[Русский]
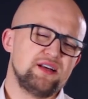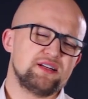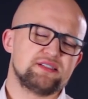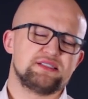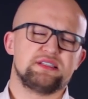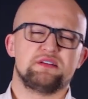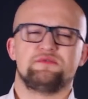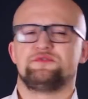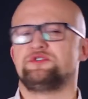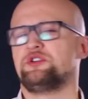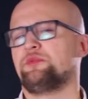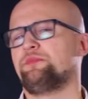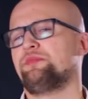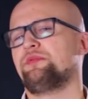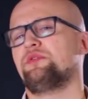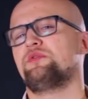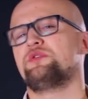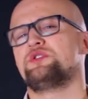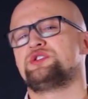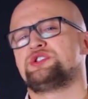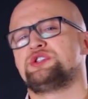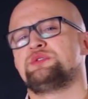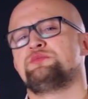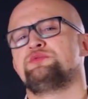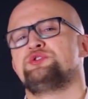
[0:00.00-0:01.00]
Ярослав все
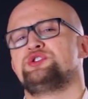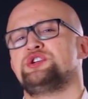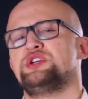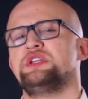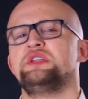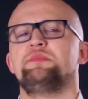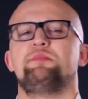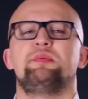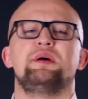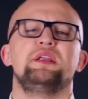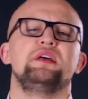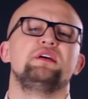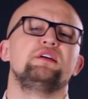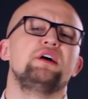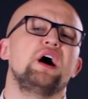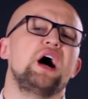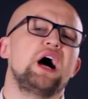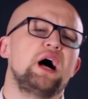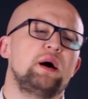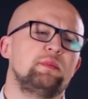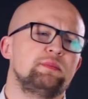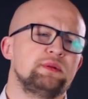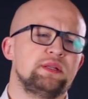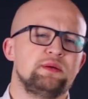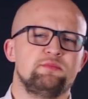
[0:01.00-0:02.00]
проще, мужчины
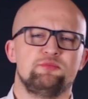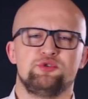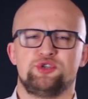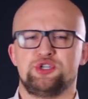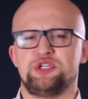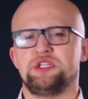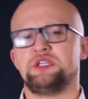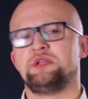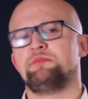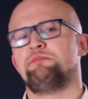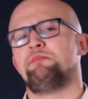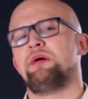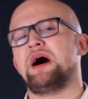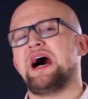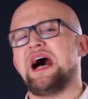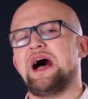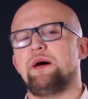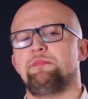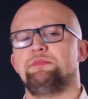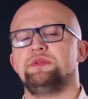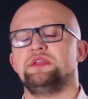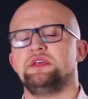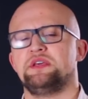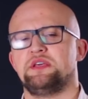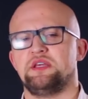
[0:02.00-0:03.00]
полигамные, мужчины
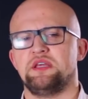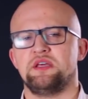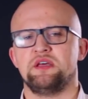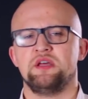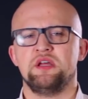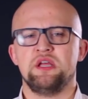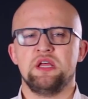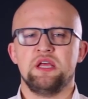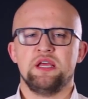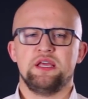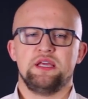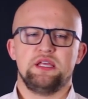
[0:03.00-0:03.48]
бабники.